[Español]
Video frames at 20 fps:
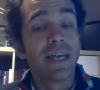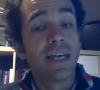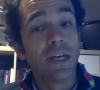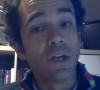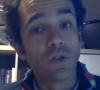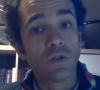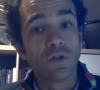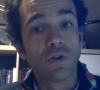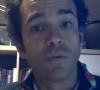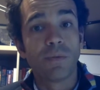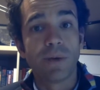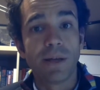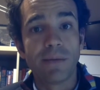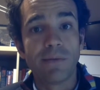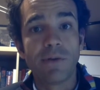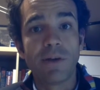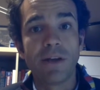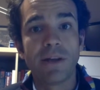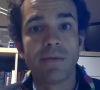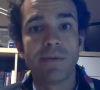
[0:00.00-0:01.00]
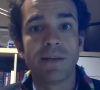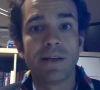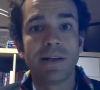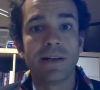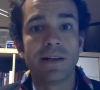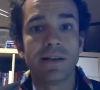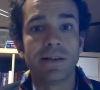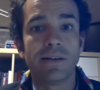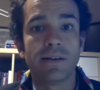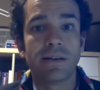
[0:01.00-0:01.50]
y otro premio a
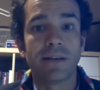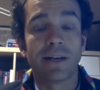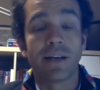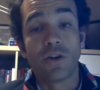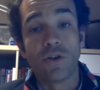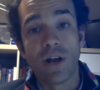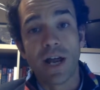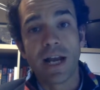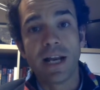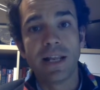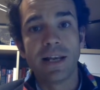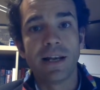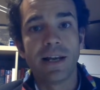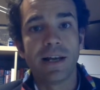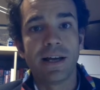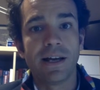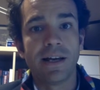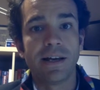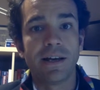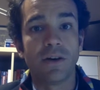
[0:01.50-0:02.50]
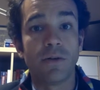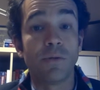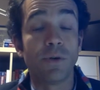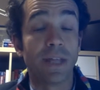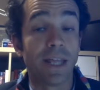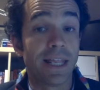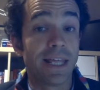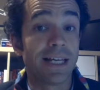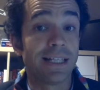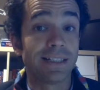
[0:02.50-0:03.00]
nivel regional en la
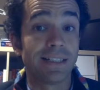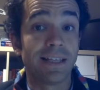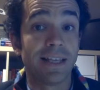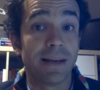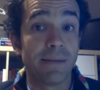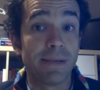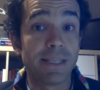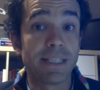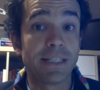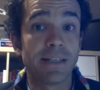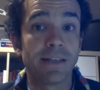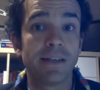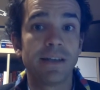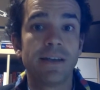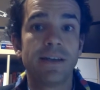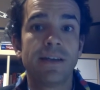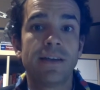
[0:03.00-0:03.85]
comunidad de Castilla-La Mancha.